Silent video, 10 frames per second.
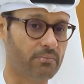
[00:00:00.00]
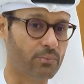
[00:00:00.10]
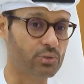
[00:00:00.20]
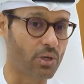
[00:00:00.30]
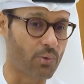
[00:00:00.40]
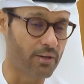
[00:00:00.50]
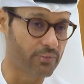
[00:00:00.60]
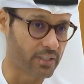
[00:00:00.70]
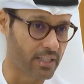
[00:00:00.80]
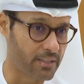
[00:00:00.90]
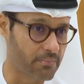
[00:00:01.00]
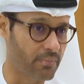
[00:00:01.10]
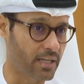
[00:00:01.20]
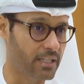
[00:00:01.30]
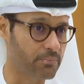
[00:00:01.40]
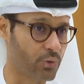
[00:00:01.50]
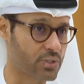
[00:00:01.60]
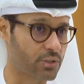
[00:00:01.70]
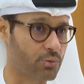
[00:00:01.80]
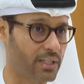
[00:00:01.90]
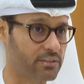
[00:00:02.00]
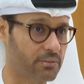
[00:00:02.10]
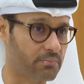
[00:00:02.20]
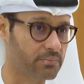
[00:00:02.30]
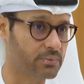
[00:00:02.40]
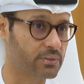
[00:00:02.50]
متوافقة مع البوست كوانتم